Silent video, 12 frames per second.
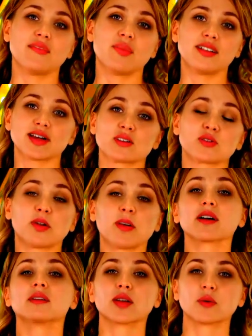वे जानते
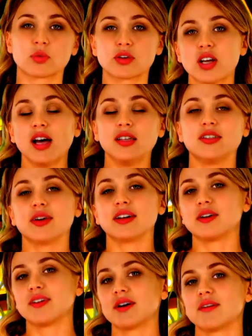हैं कि मुझे ऐसा
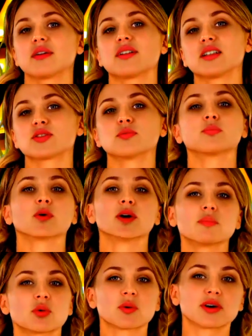लगता है जैसे वो
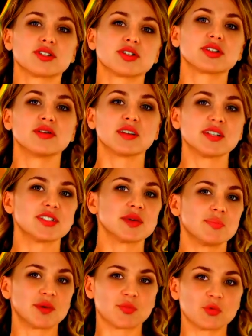आपको अच्छी तरह
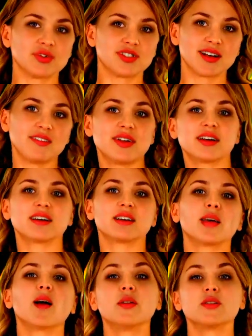से मजबूत जानते हैं
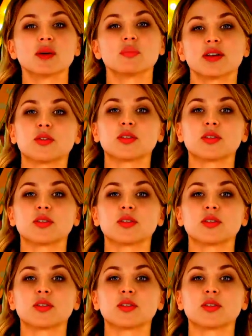लिहाजा